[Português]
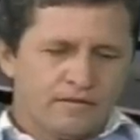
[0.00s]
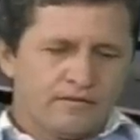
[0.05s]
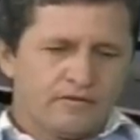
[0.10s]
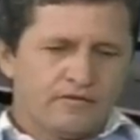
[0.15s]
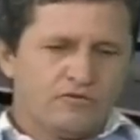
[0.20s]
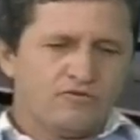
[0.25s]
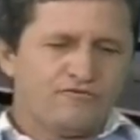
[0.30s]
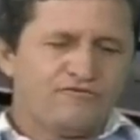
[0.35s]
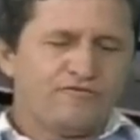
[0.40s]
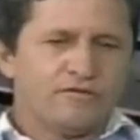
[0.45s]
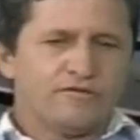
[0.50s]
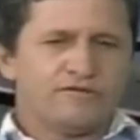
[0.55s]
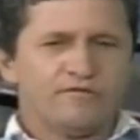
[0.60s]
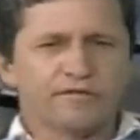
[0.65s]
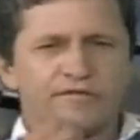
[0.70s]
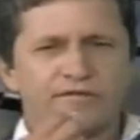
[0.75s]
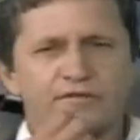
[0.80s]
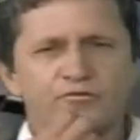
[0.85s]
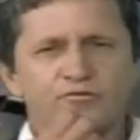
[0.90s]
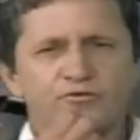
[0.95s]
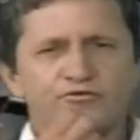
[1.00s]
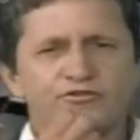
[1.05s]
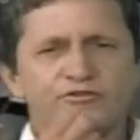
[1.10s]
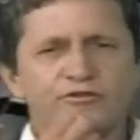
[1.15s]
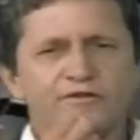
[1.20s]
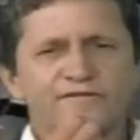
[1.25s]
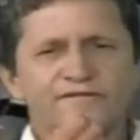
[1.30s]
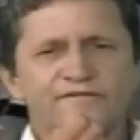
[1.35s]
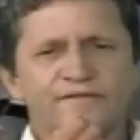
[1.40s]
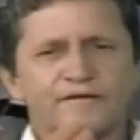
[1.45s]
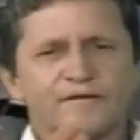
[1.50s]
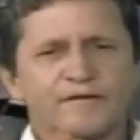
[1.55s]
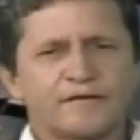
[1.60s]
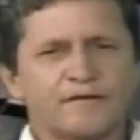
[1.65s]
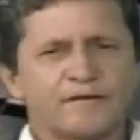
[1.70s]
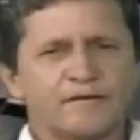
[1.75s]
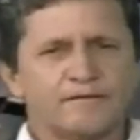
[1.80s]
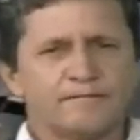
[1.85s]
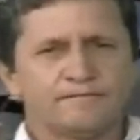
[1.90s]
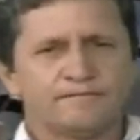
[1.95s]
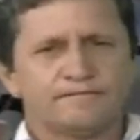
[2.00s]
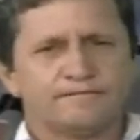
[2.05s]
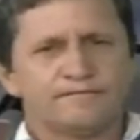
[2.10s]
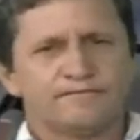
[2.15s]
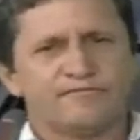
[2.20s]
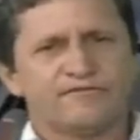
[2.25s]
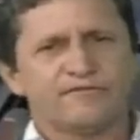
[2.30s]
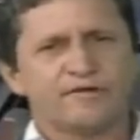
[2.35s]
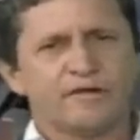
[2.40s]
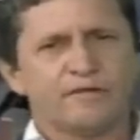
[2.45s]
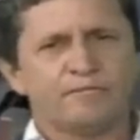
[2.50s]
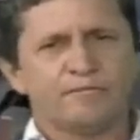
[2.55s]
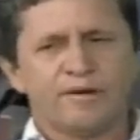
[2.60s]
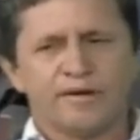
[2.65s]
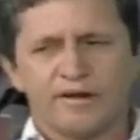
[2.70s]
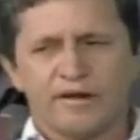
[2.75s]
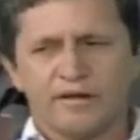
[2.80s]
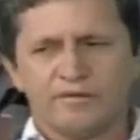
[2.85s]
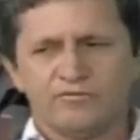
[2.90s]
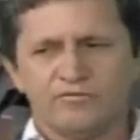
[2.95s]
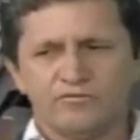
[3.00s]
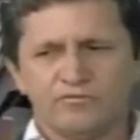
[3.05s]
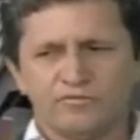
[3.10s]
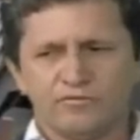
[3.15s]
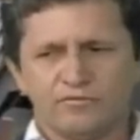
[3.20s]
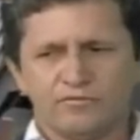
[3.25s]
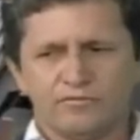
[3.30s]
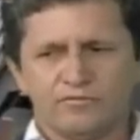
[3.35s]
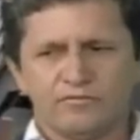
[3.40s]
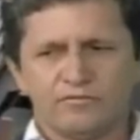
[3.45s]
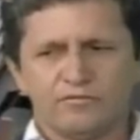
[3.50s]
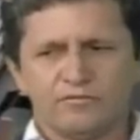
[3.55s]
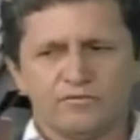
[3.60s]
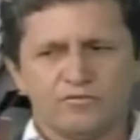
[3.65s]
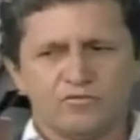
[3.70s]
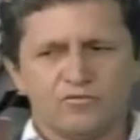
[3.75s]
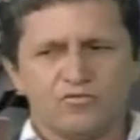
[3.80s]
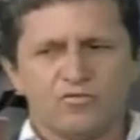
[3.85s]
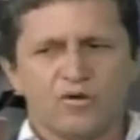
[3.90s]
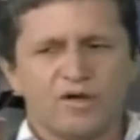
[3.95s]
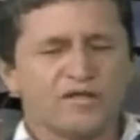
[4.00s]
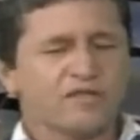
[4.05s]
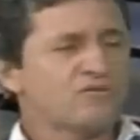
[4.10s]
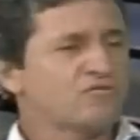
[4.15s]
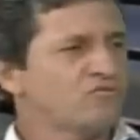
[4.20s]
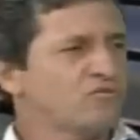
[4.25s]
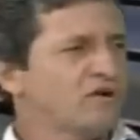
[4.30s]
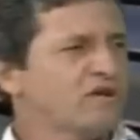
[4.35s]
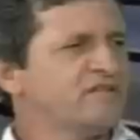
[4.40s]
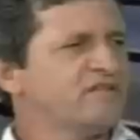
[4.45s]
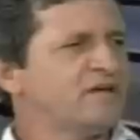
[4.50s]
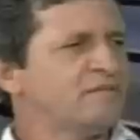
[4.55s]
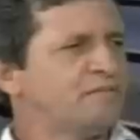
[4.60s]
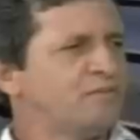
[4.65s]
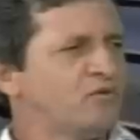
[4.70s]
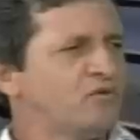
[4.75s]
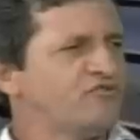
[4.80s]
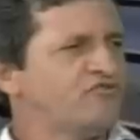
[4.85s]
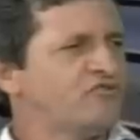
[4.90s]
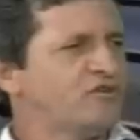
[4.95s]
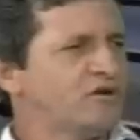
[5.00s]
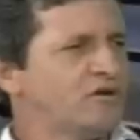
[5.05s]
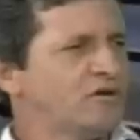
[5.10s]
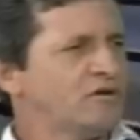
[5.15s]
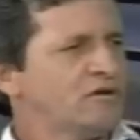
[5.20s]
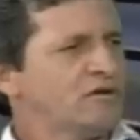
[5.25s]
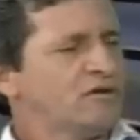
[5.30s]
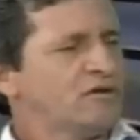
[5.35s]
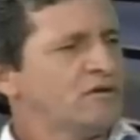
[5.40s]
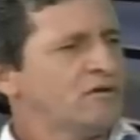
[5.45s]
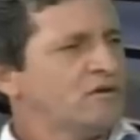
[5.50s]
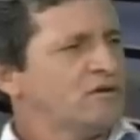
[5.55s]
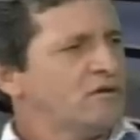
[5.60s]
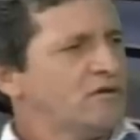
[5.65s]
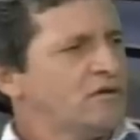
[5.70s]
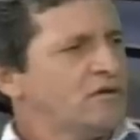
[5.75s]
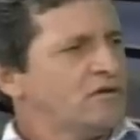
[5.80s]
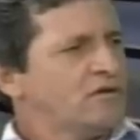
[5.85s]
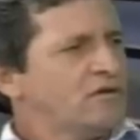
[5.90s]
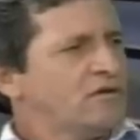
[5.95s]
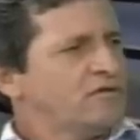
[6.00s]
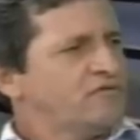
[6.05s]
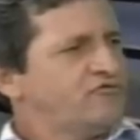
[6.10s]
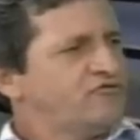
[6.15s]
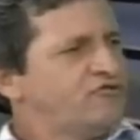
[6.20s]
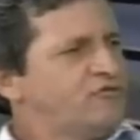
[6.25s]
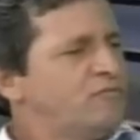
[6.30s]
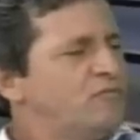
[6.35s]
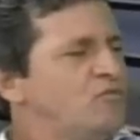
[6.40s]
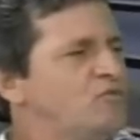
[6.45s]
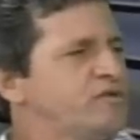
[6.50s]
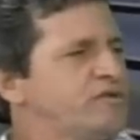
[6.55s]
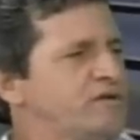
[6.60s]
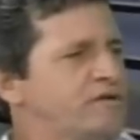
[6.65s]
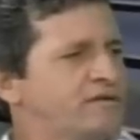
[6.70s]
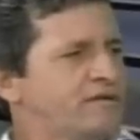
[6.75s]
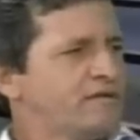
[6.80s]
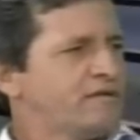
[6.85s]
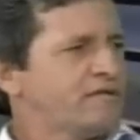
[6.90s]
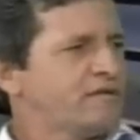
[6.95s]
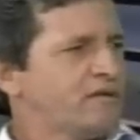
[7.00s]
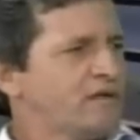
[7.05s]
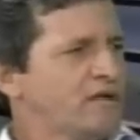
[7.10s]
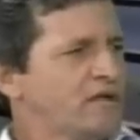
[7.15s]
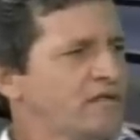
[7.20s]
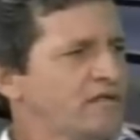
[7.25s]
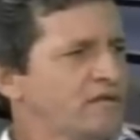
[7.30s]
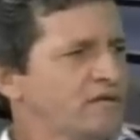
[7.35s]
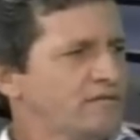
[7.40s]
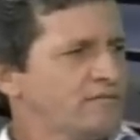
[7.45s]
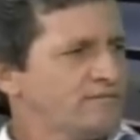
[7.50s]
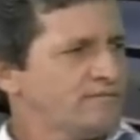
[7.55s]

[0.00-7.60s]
E eu fiz uma cirurgia, fiquei, fiquei parado um, quase um ano depois de, de muita insistência.